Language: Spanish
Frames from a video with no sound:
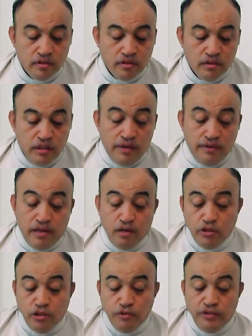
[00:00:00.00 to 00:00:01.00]
¿Y habrá un
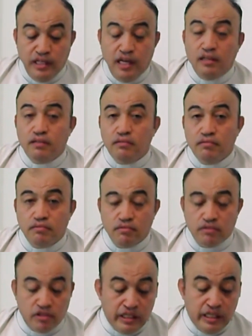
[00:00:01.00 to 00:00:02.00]
juicio final?
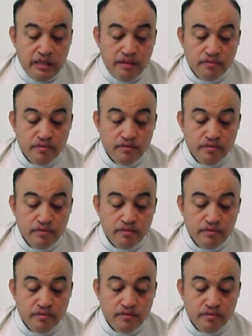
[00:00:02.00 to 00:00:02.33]
Sí.